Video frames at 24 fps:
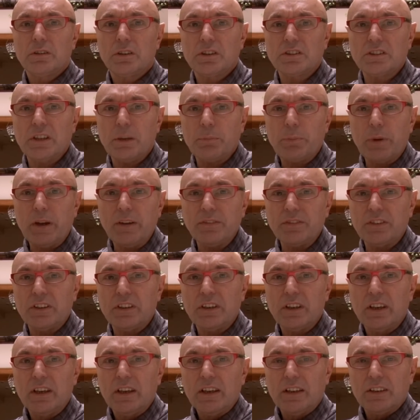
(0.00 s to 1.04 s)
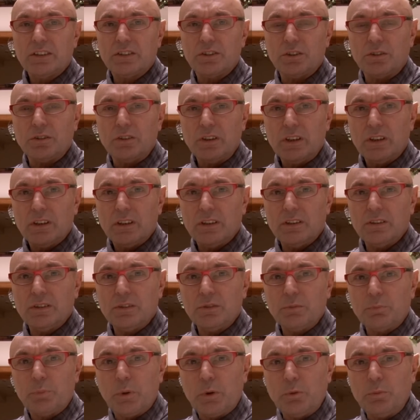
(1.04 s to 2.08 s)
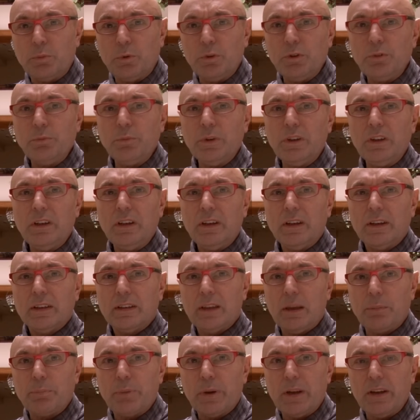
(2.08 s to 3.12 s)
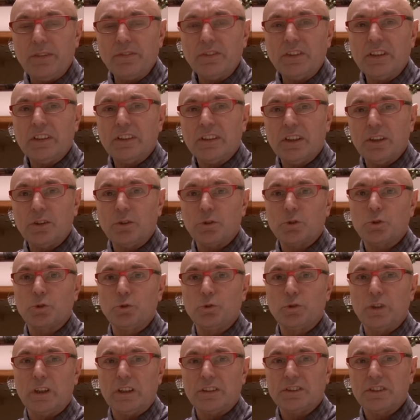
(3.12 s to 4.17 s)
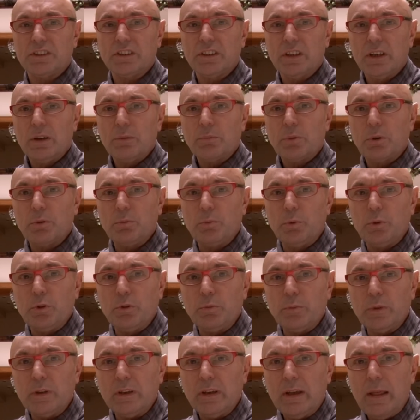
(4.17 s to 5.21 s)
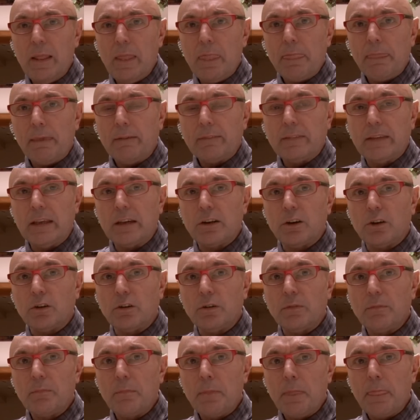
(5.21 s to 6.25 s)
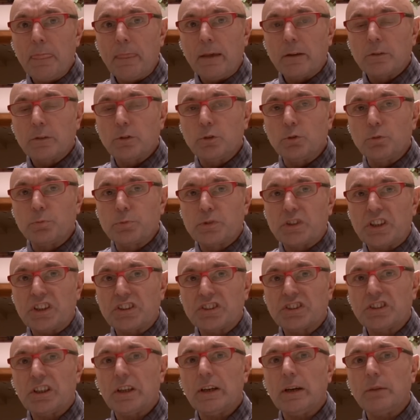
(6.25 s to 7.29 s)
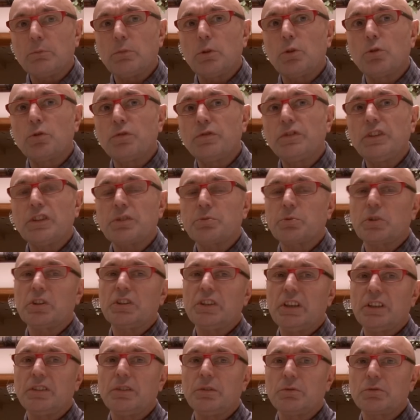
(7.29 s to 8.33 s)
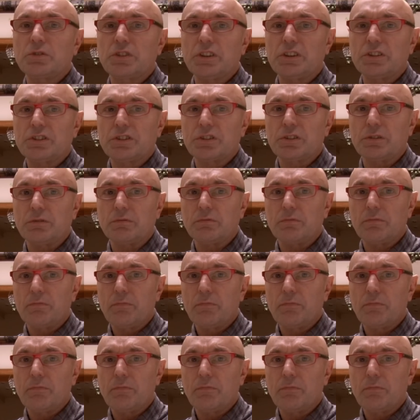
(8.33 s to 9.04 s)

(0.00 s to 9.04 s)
To jest naprawdę, to y, próbujmy naprawdę tego szukać. Próbujmy, tylko tu przestrzegam również przed jedną rzeczą.